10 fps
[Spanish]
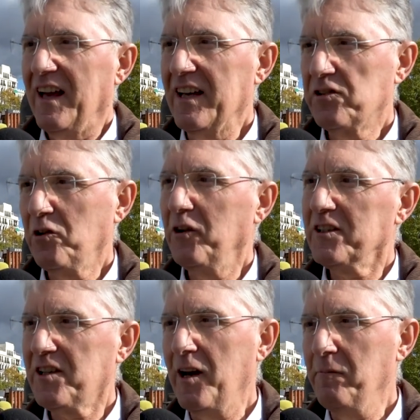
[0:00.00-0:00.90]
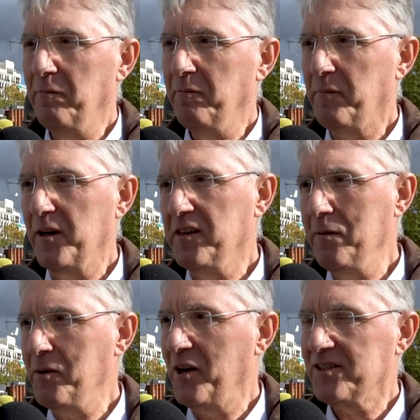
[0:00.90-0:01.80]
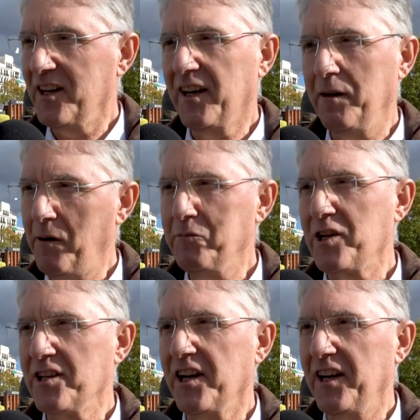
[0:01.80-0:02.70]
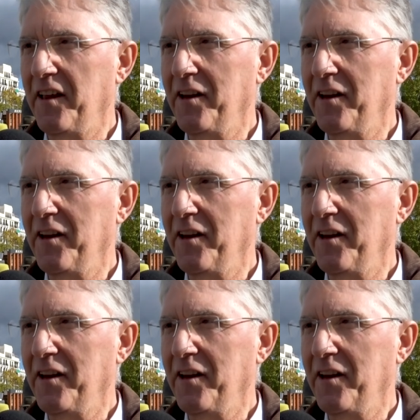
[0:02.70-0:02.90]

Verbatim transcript: esto es el principio, así es que vamos a seguir